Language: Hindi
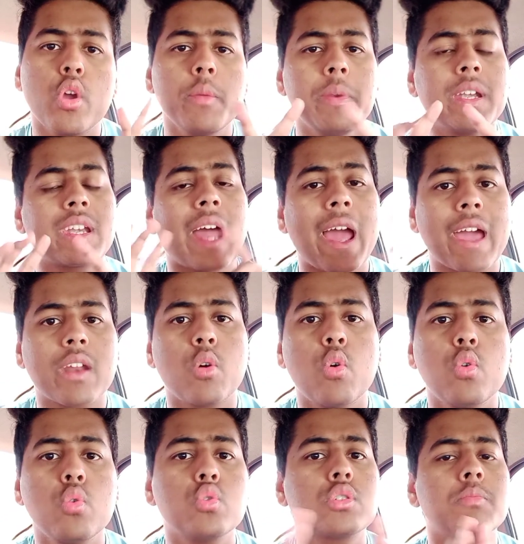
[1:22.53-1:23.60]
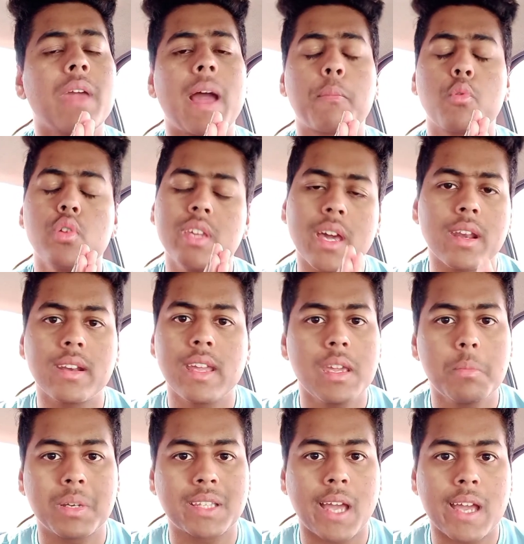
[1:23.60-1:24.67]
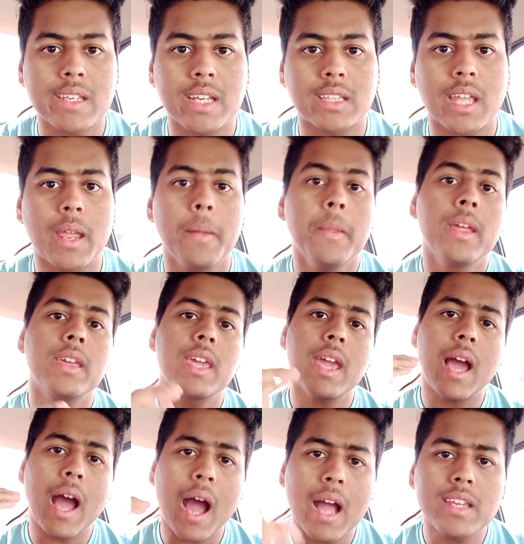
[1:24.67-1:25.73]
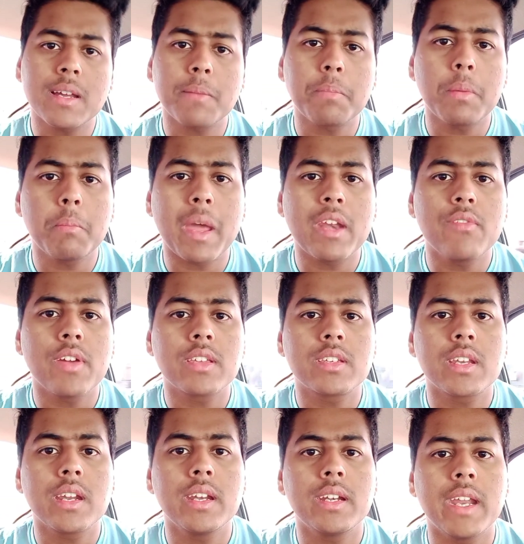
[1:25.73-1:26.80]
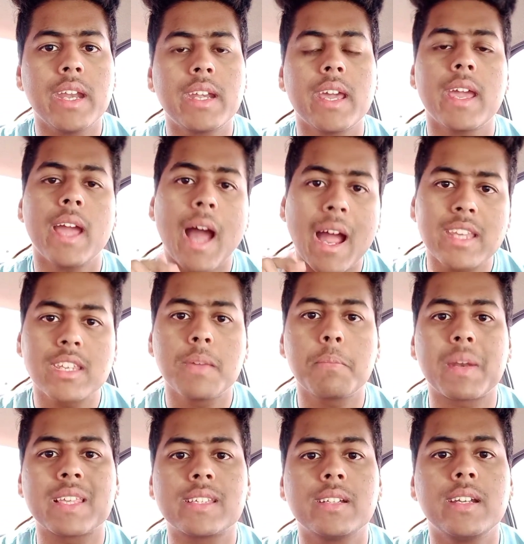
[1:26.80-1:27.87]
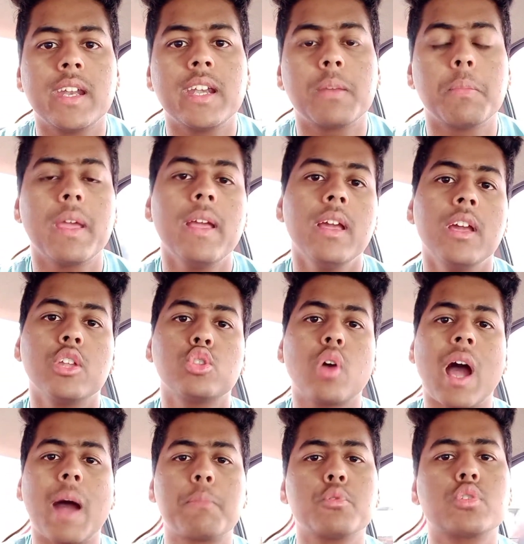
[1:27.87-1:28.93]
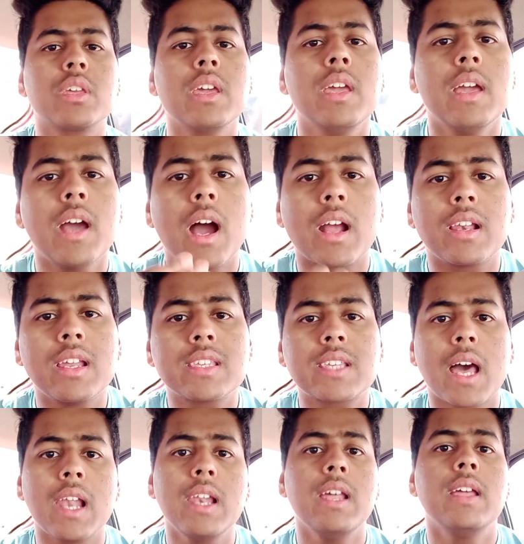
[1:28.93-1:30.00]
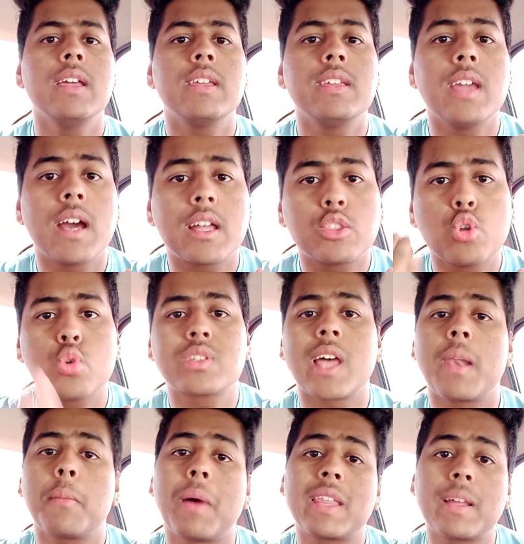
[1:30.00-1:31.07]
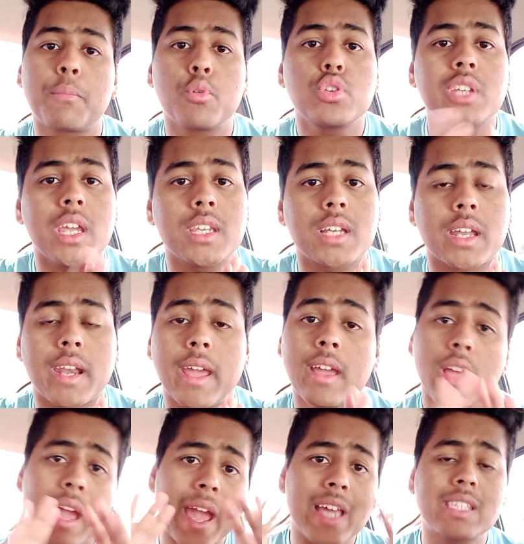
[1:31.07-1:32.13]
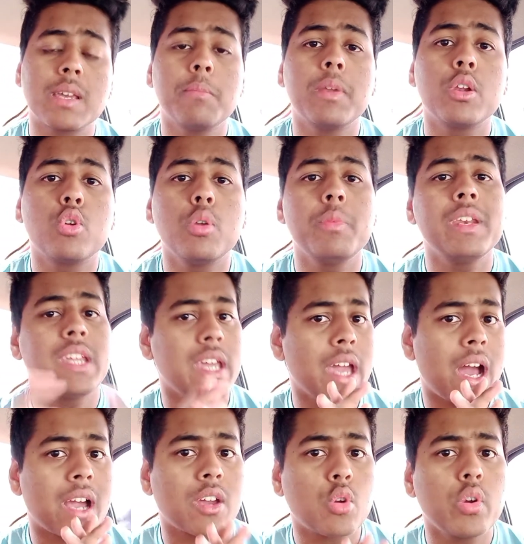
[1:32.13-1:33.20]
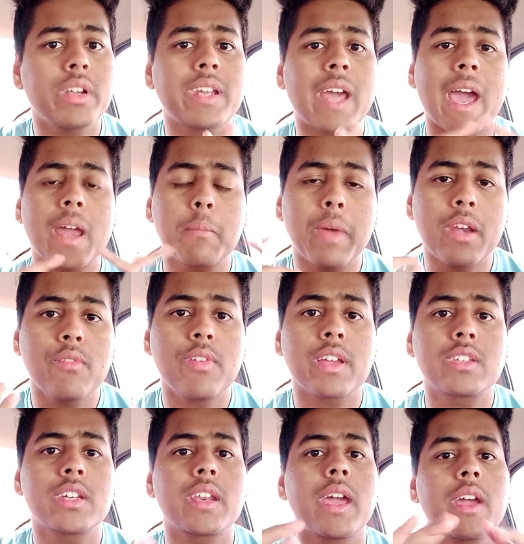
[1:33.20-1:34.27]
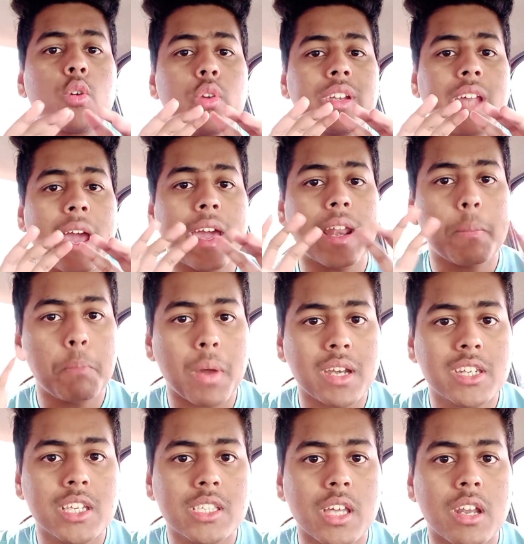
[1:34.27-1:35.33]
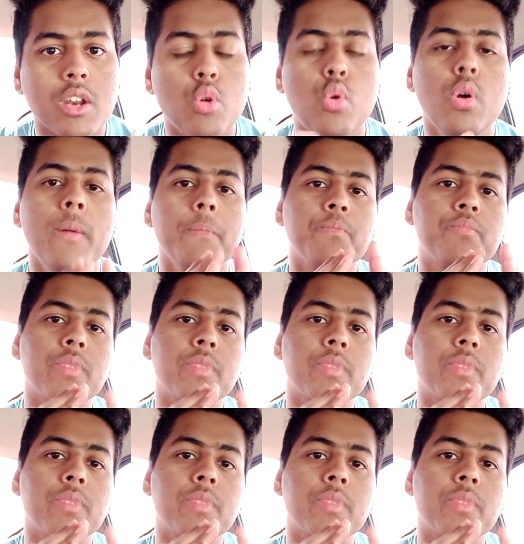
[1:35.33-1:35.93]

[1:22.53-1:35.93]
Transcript: कोई भी टायर हो उसमें आपको ईयर नहीं बताया जाता है कि आज अपनी मैन्युफैक्चरिंग डेट है आज की प्रेजेंट डेट में तो आप उसे अगले साल या दो साल बाद आपको चेंज करना है ऐसा बिल्कुल भी नहीं है अगर कोई टायर मैन्युफैक्चर है कोई टायर आप परचेस कर रहे हो